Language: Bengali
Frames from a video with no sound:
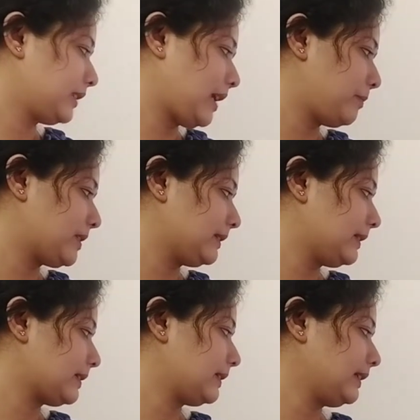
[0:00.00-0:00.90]
ক্যাপিটাল
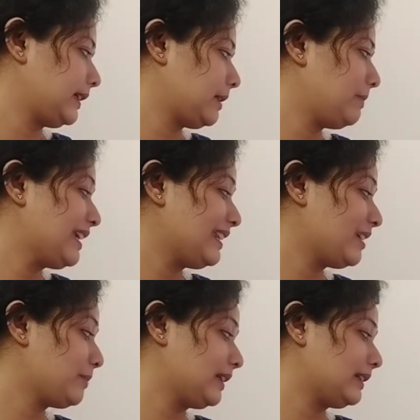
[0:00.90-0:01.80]
লেটারে লিখি
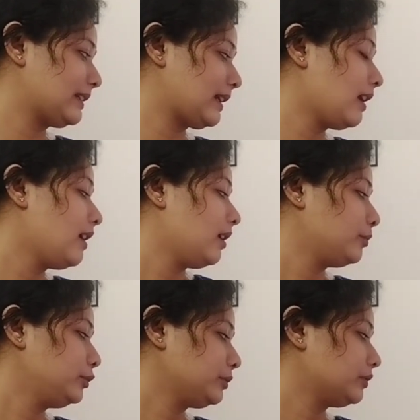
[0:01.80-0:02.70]
বিগিনিং বানানটা
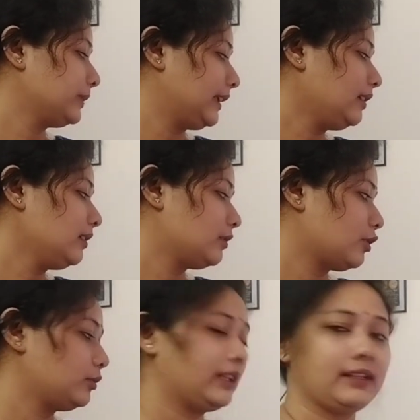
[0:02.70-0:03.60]
ভুল করবে না
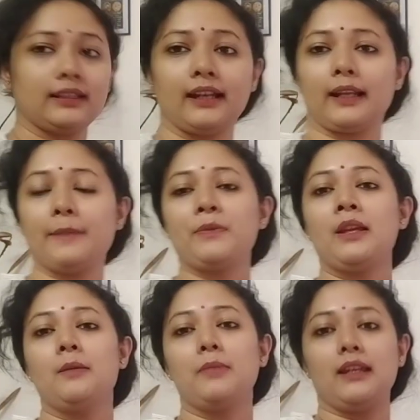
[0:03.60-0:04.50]
ডবল এন থাকে
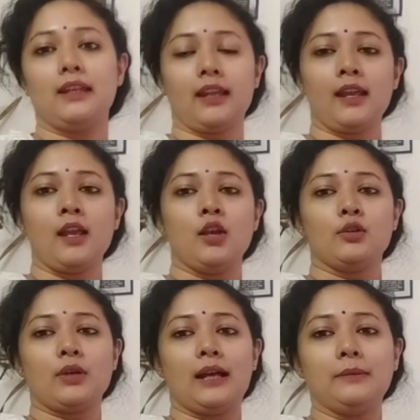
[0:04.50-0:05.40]
বিগিনিংয়ে
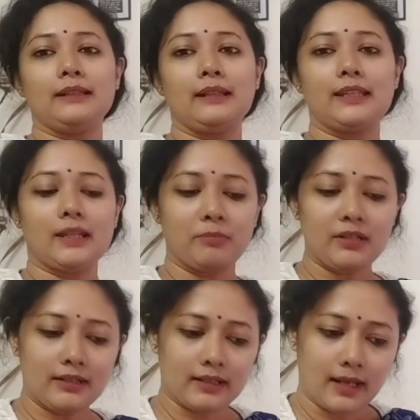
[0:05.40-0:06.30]
সো আমাদের এই
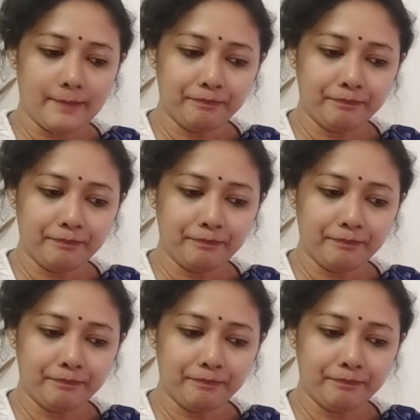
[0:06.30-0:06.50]
চ্যাপ্টারটা